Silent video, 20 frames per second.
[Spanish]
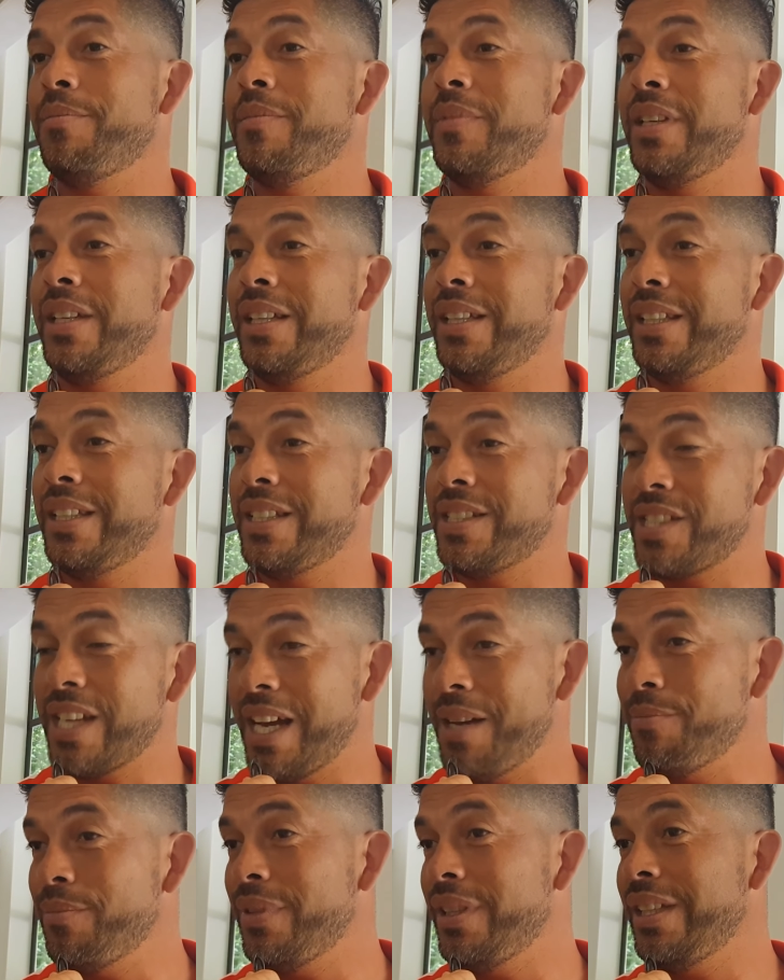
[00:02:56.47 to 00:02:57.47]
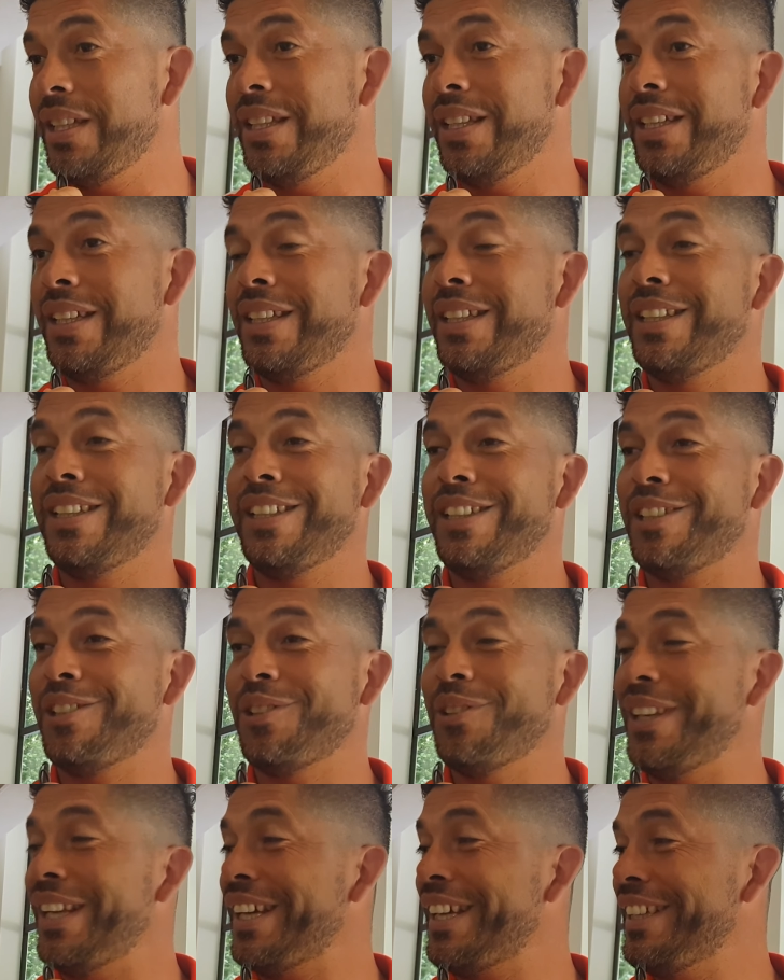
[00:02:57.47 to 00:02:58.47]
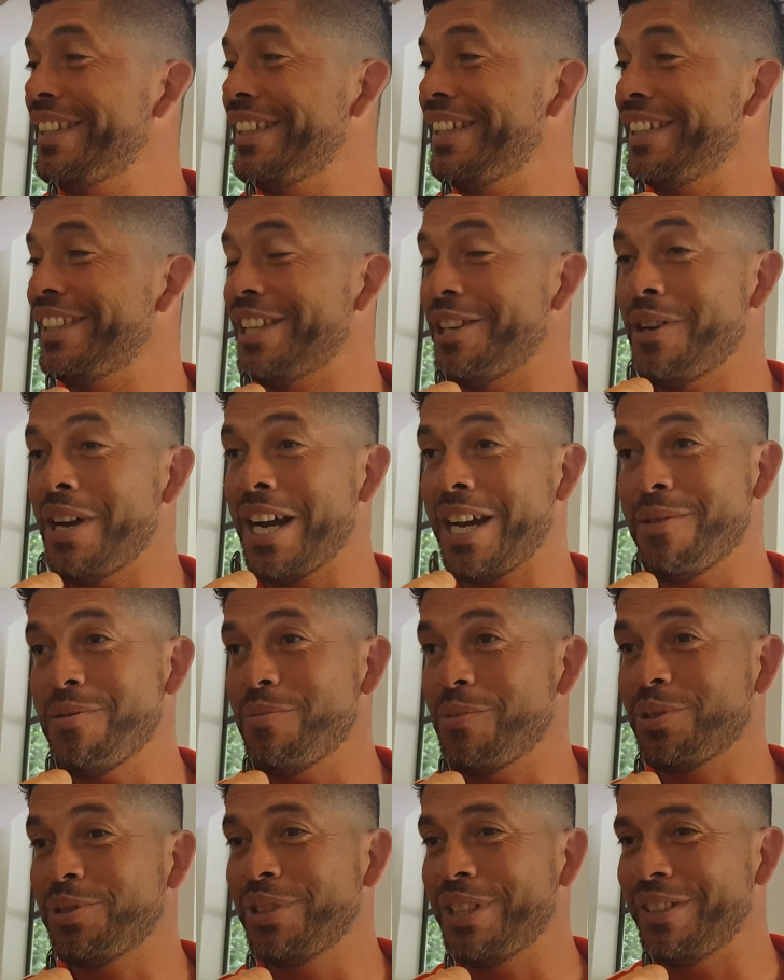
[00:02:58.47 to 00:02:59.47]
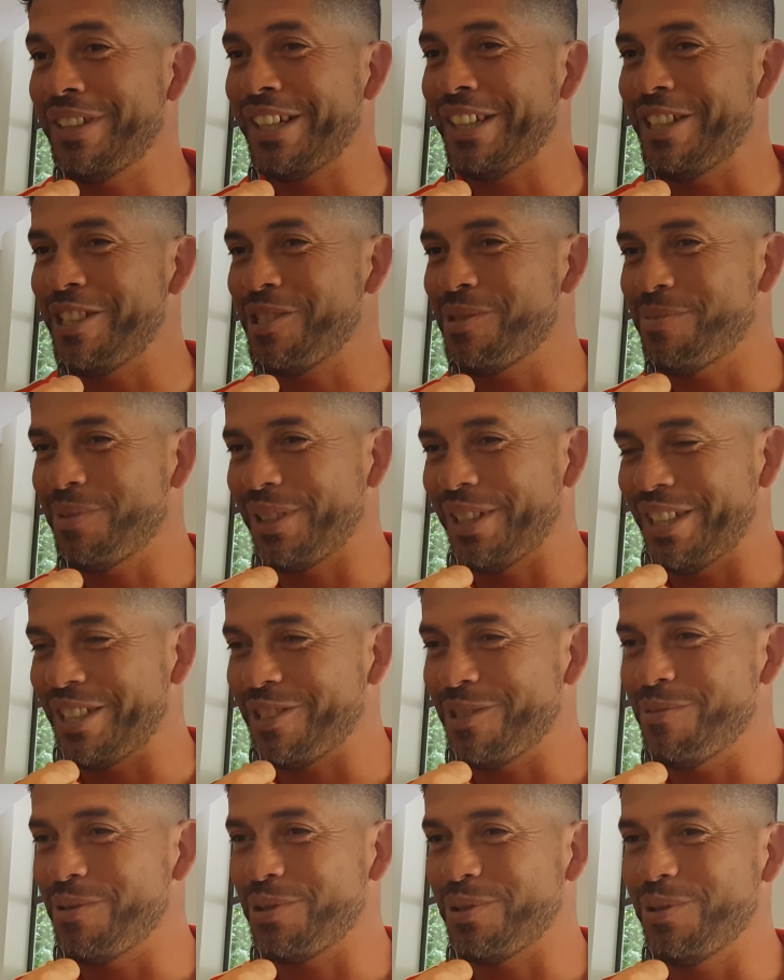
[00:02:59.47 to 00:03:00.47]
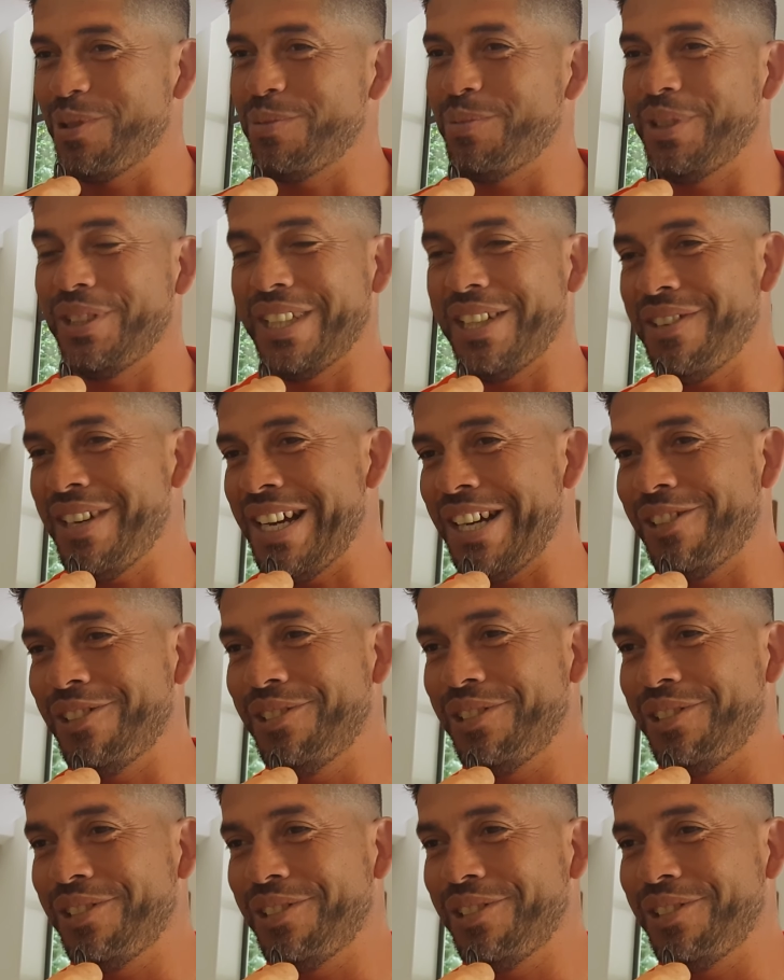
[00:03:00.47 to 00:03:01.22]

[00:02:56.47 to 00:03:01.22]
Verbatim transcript: de Chambi, de toda la gente que trabaja. Me emociona hablar de ellos porque somos un grupo de trabajo,